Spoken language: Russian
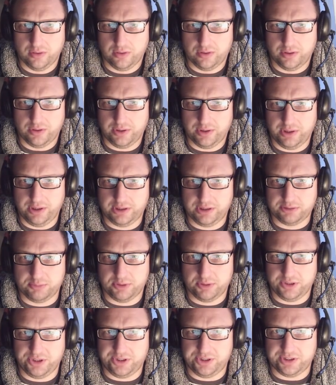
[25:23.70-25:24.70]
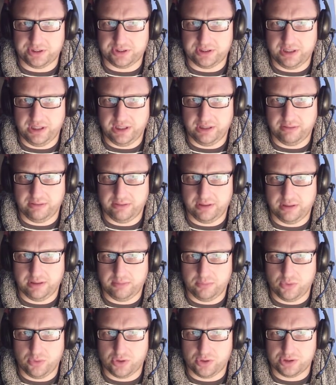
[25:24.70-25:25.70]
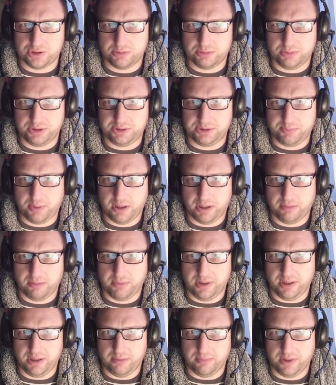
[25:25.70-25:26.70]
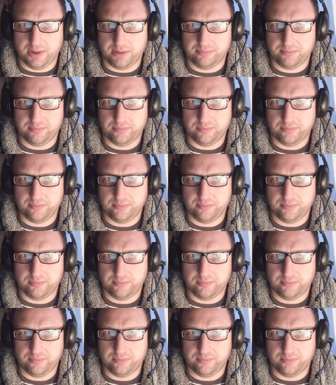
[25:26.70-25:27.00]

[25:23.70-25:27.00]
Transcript: И смотрите, слева может быть проблема.